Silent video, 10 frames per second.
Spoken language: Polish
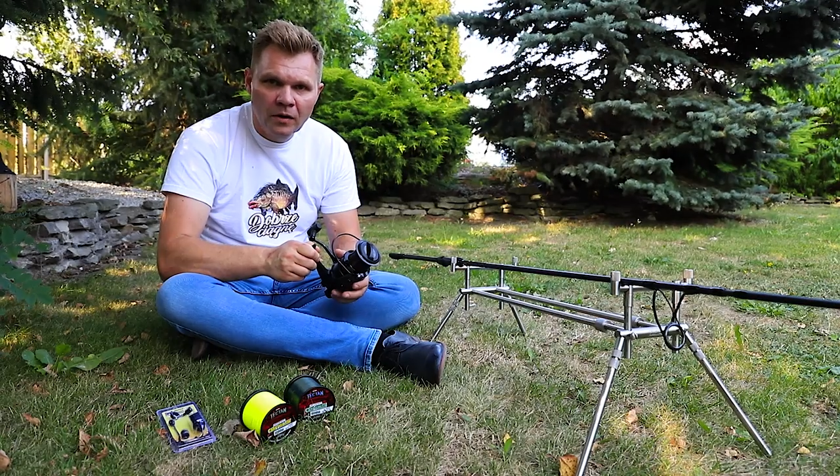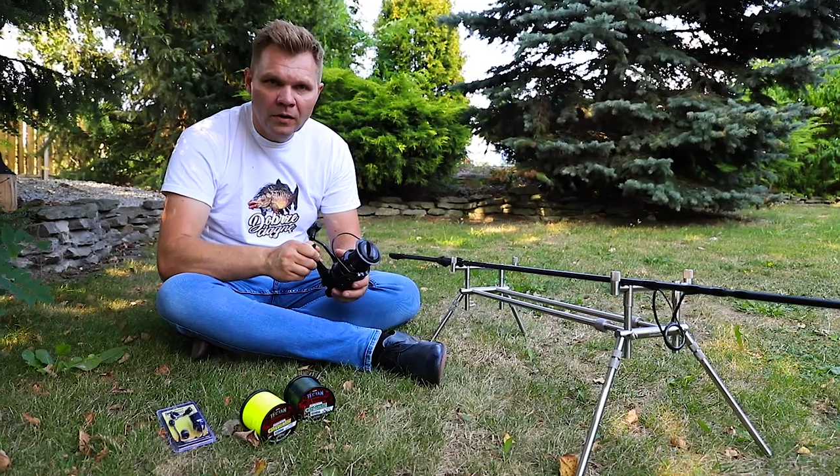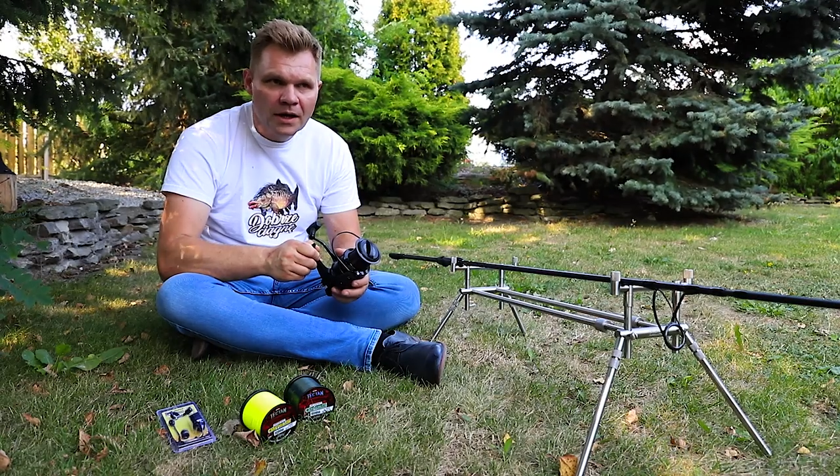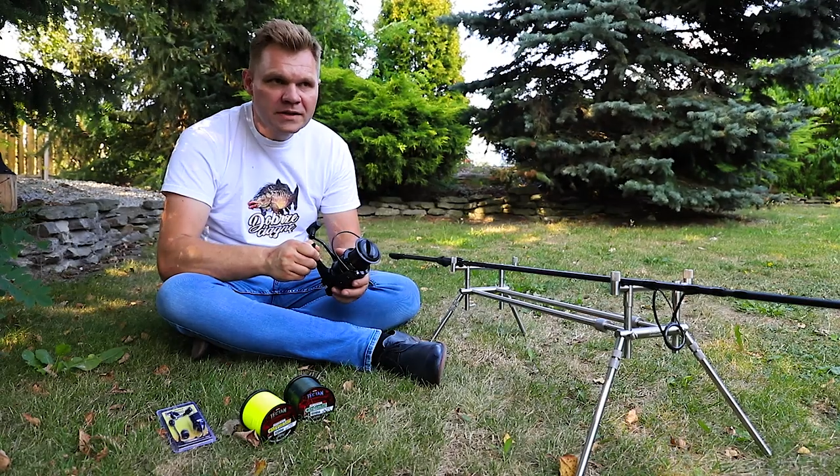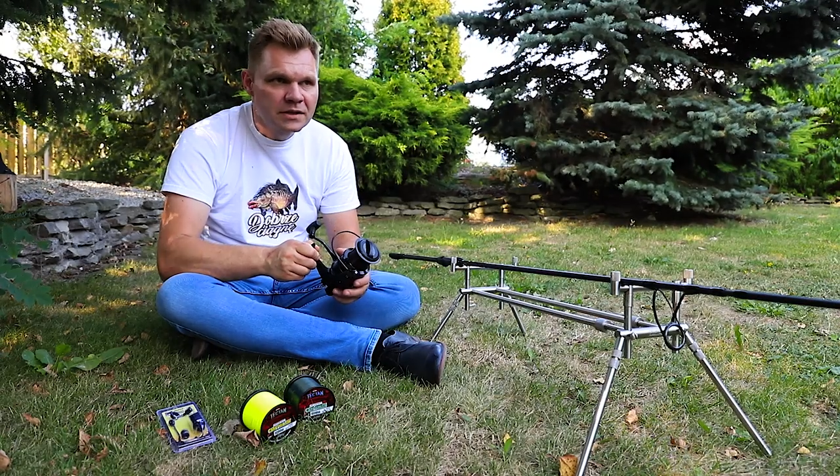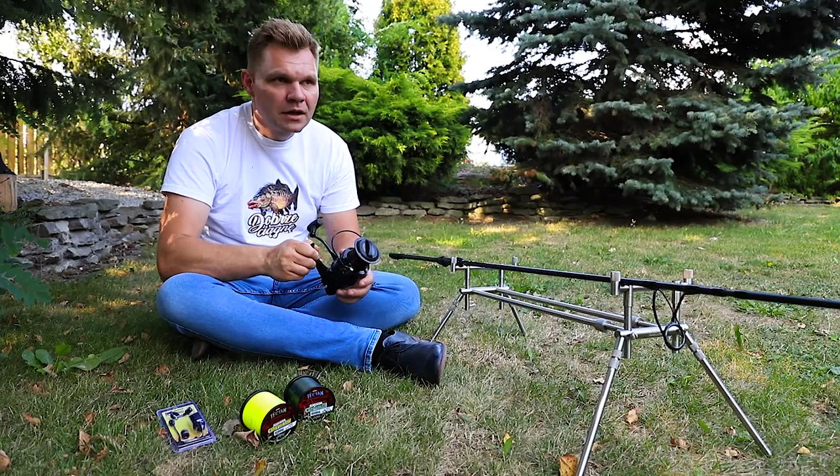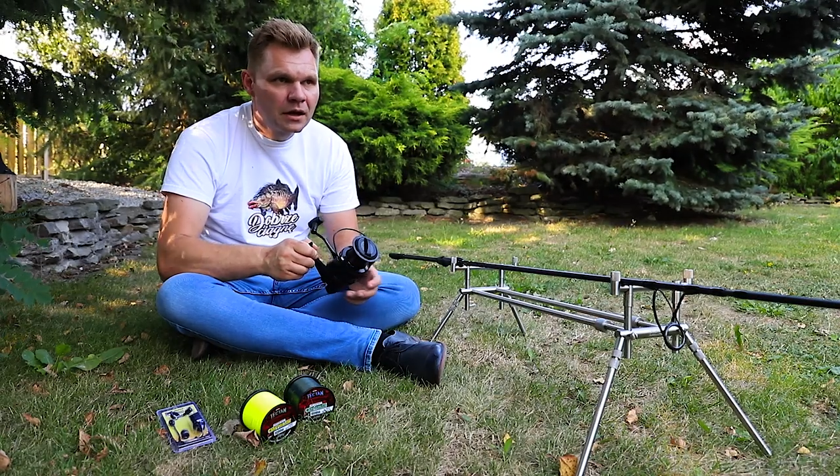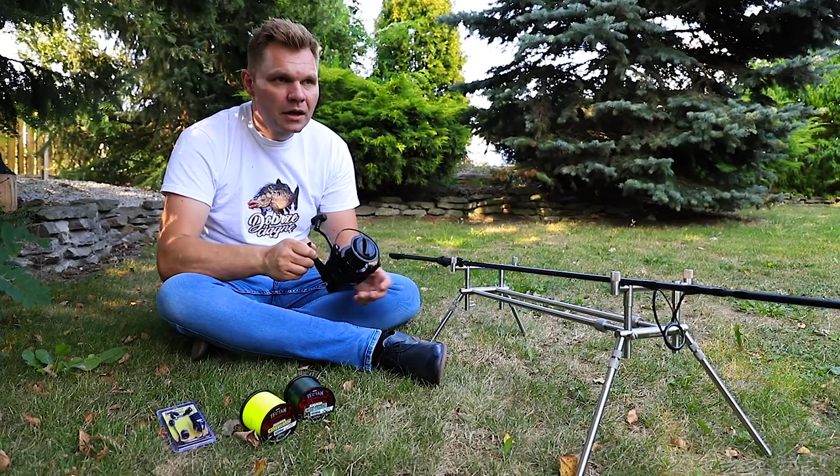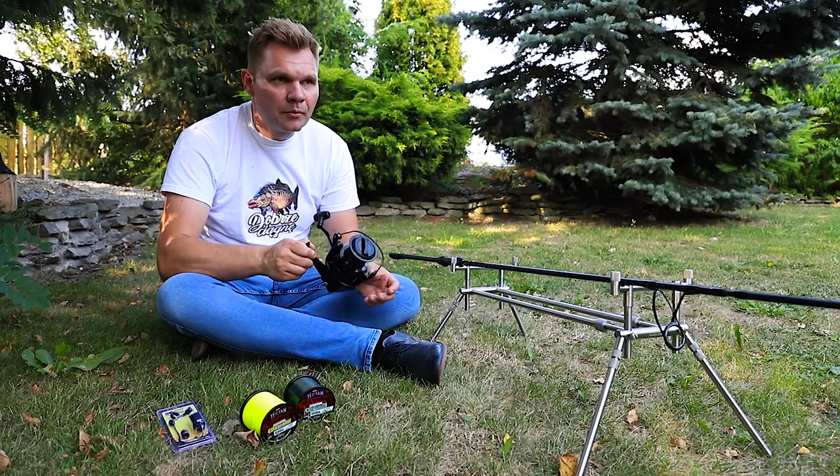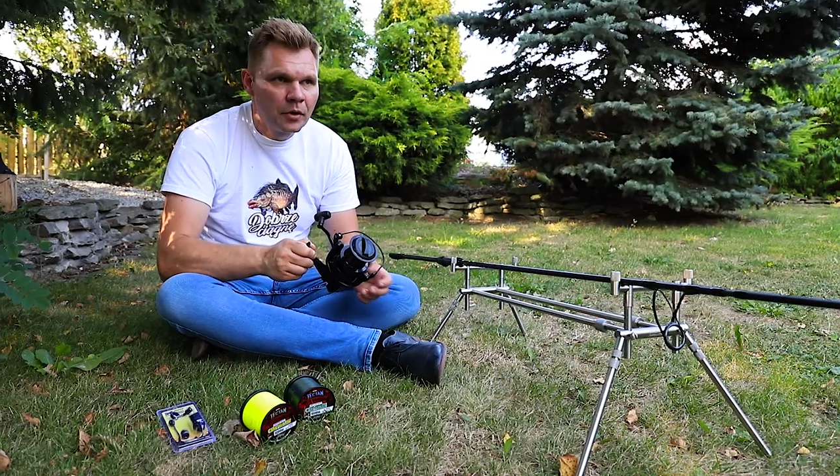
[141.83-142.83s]
oraz
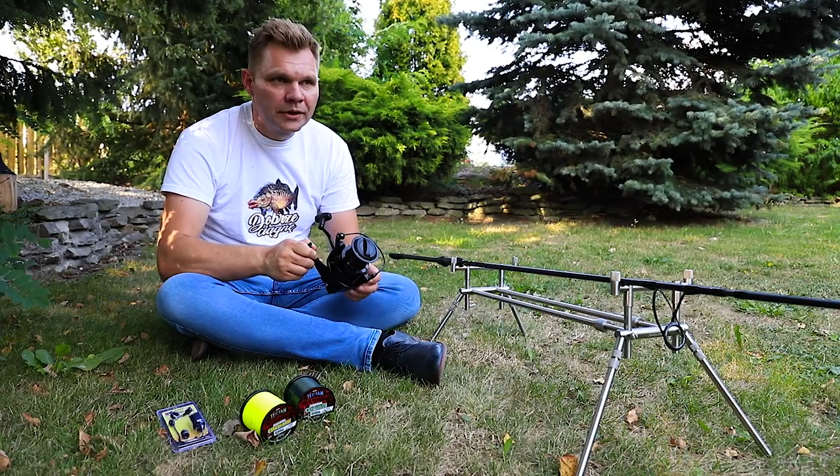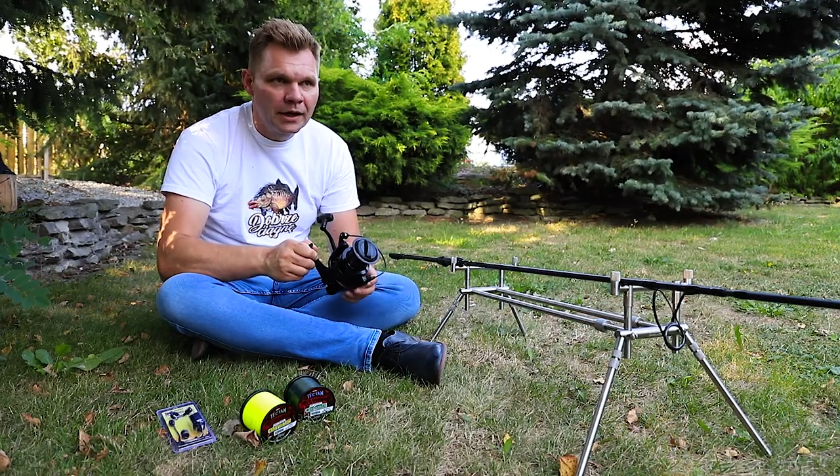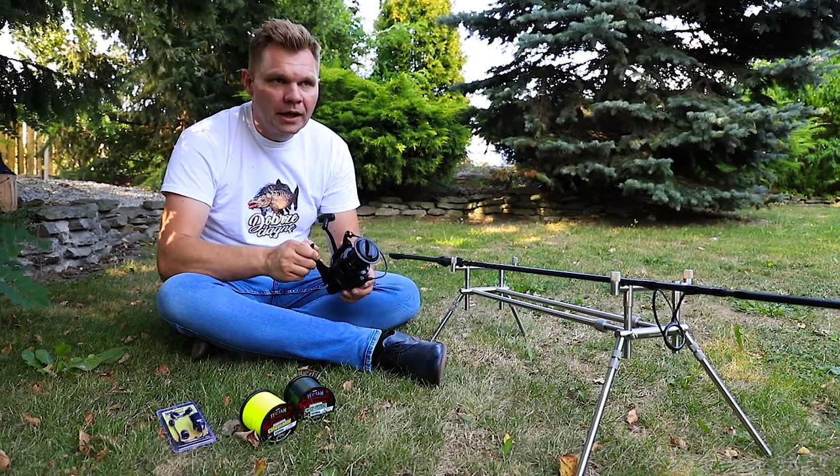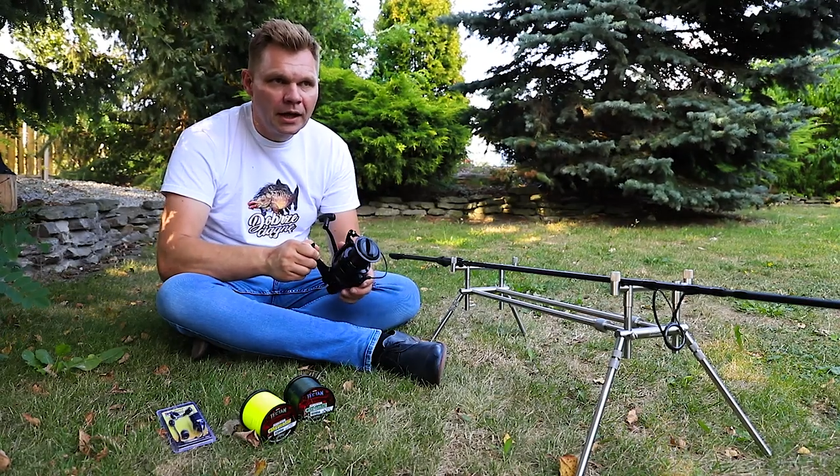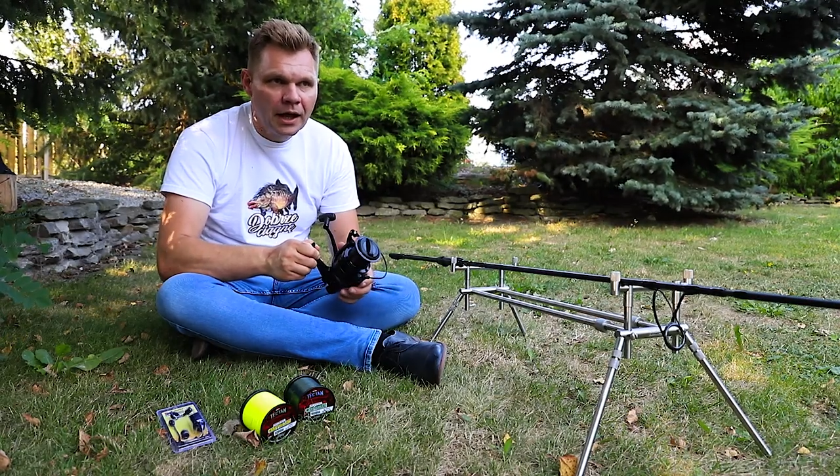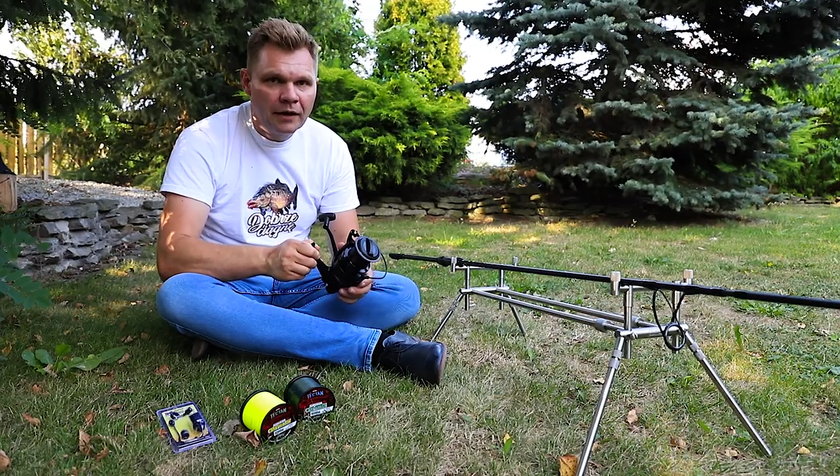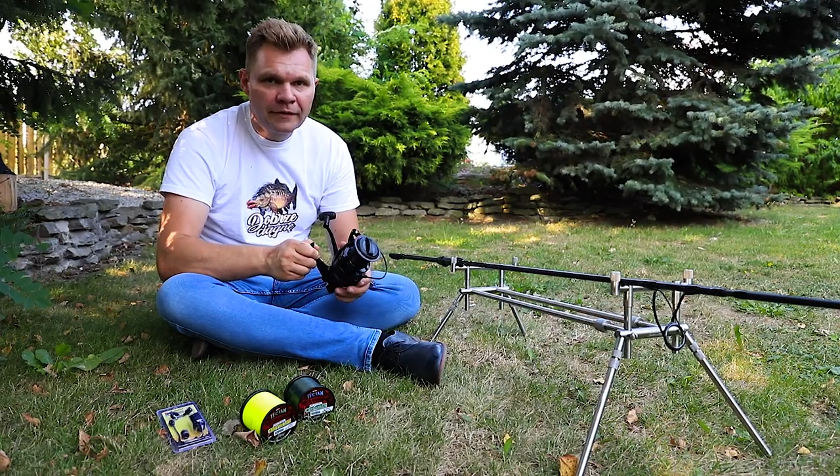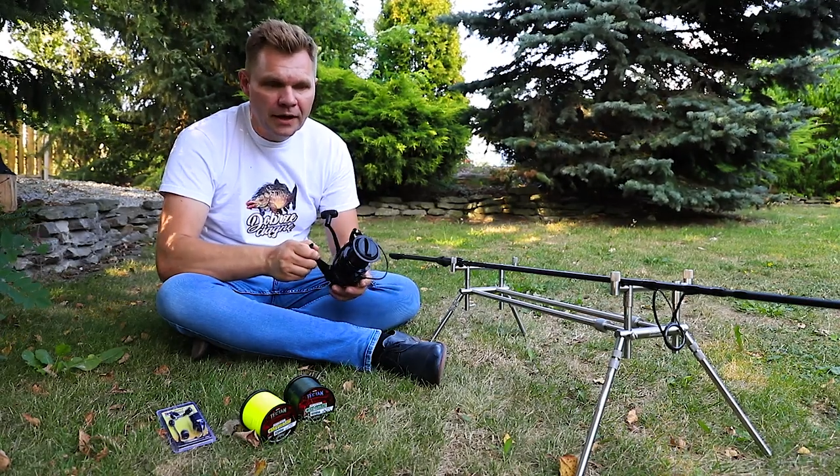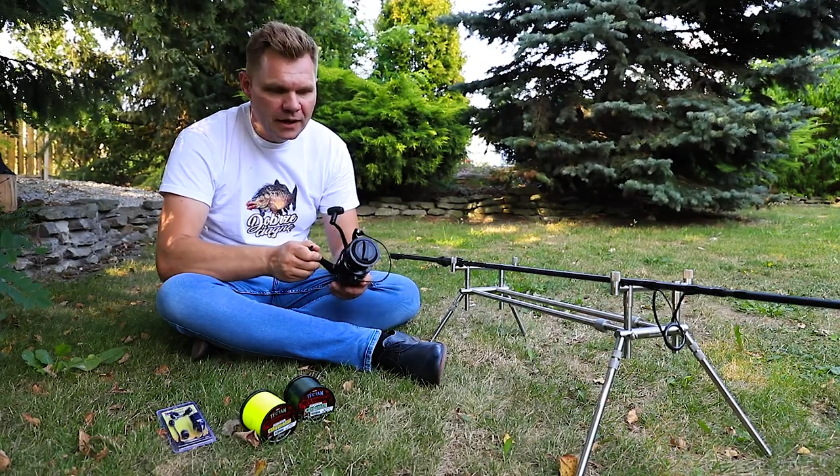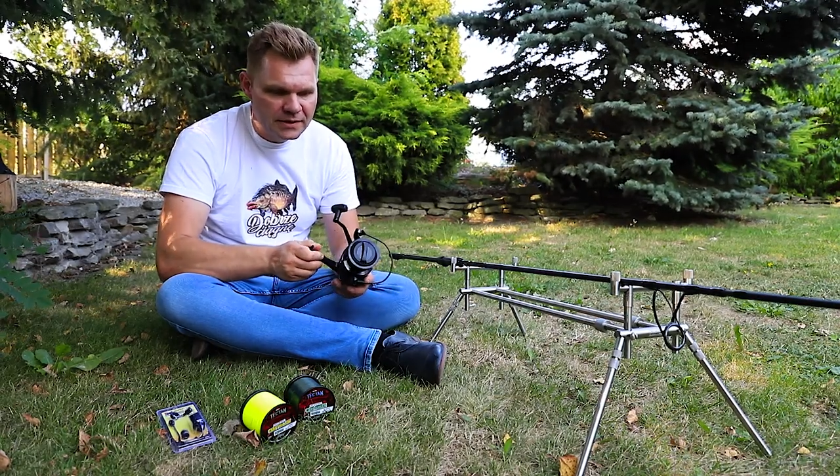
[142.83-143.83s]
model
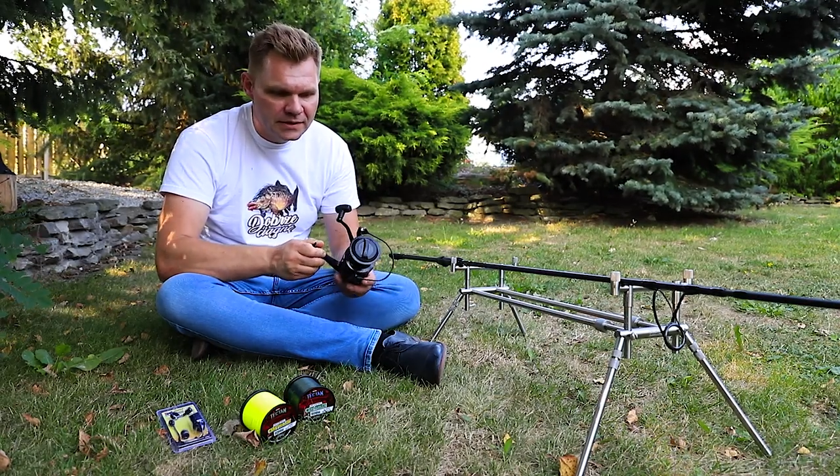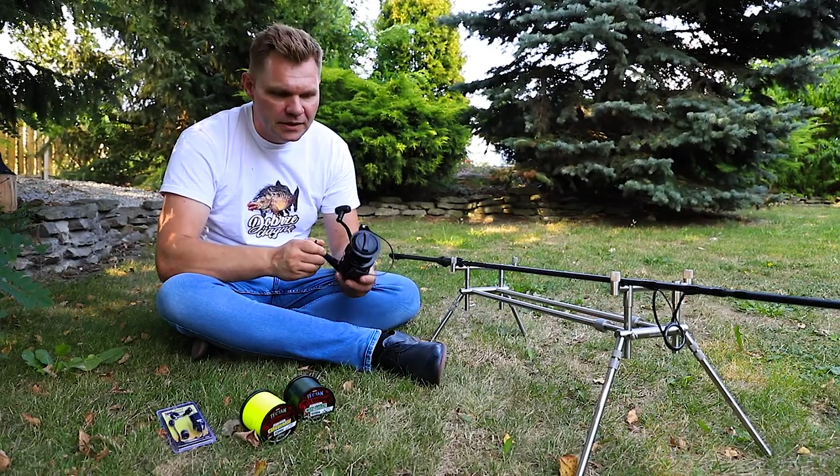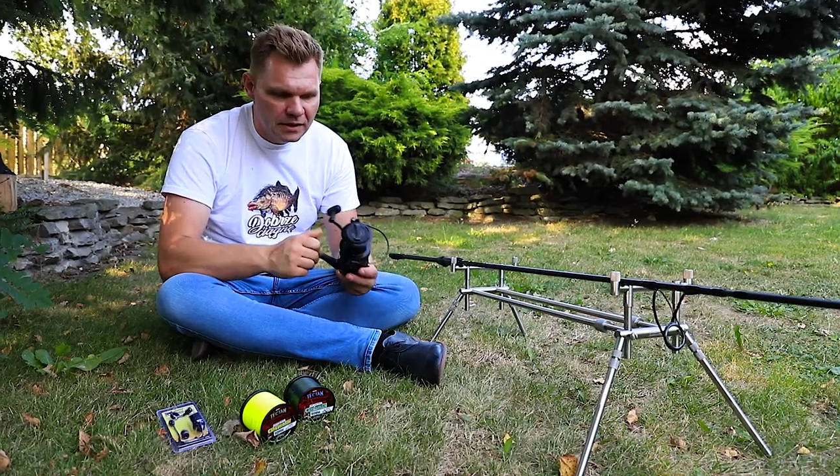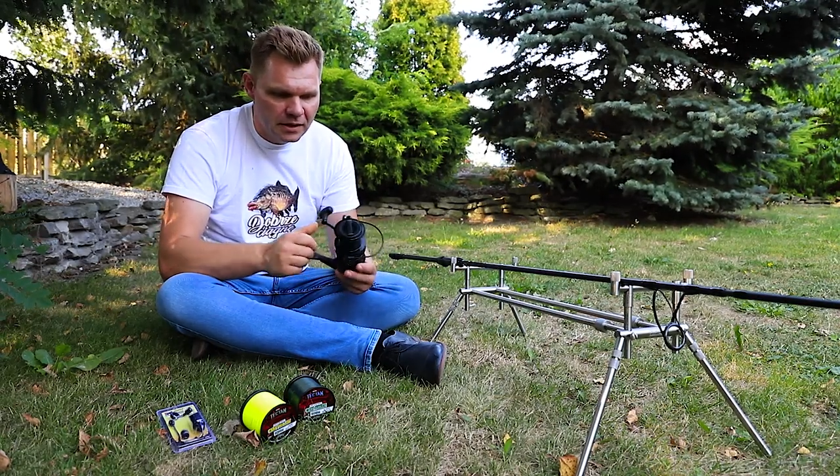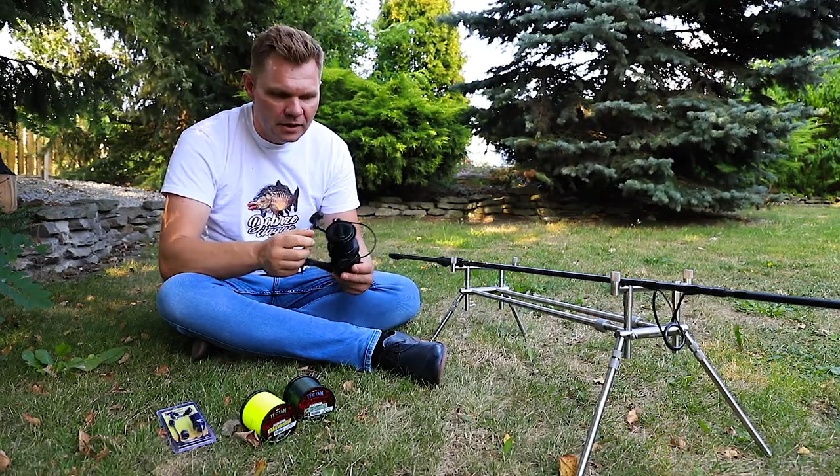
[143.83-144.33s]
FS